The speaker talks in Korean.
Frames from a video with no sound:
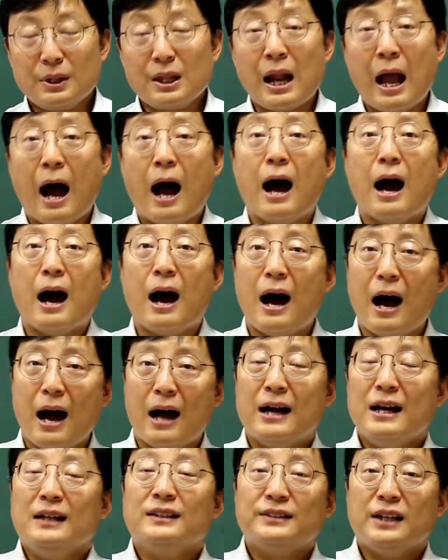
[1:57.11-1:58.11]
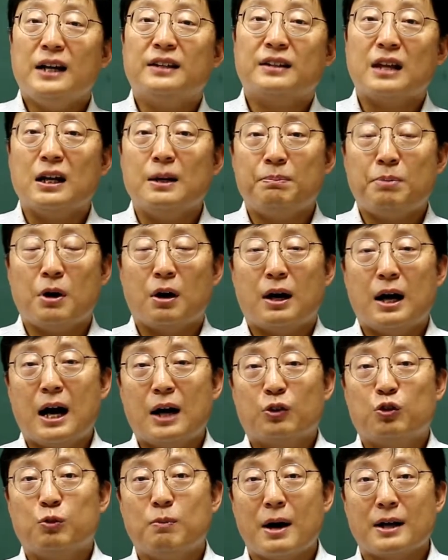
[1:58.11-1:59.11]
아, 세 있다는
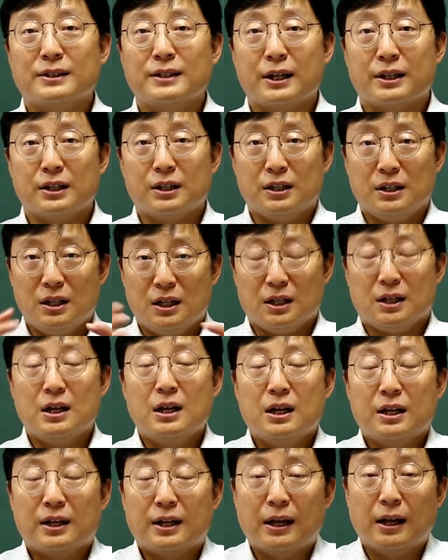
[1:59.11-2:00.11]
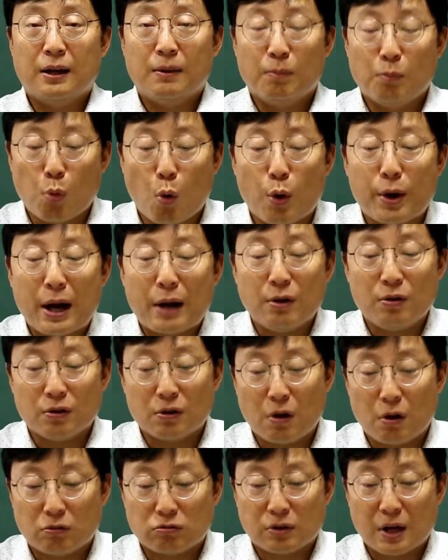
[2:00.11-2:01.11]
표가 두 박자를 이렇게 몰아놓은
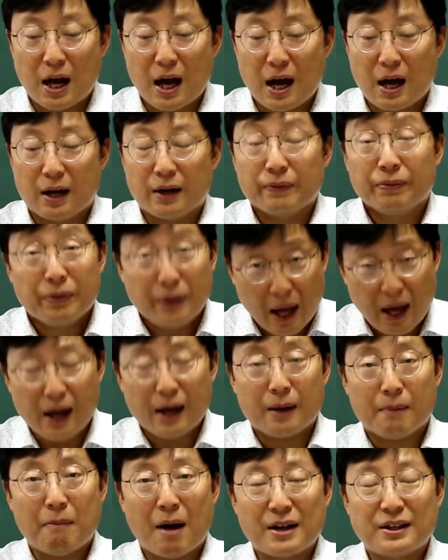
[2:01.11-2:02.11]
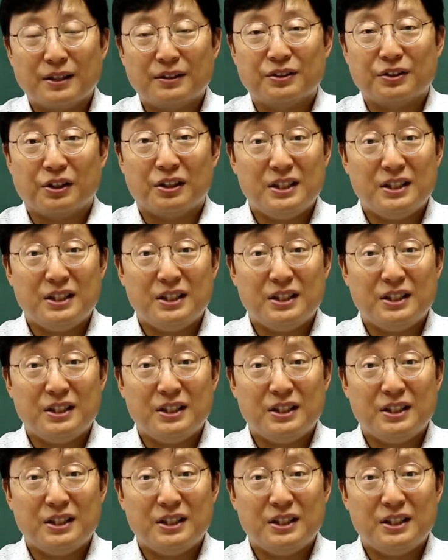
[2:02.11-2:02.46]
거구나. 네, 맞았어요.